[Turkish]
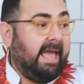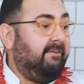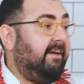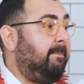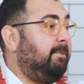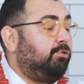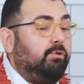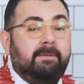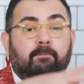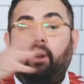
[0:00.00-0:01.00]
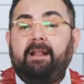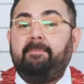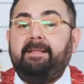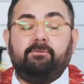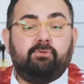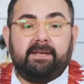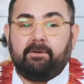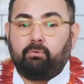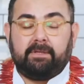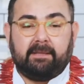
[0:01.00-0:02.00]
Efendime söyleyeyim muhallebilerin üzerine
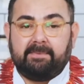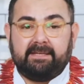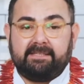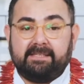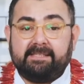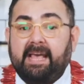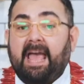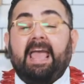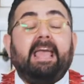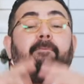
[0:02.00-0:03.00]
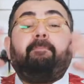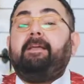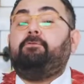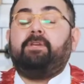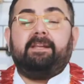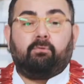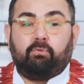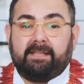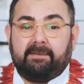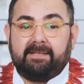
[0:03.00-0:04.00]
kullanabilirsiniz. Ekmeğin üzerine
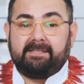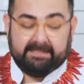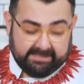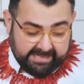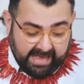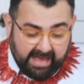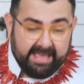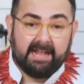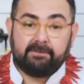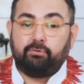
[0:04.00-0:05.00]
kullanabilirsiniz. Hayal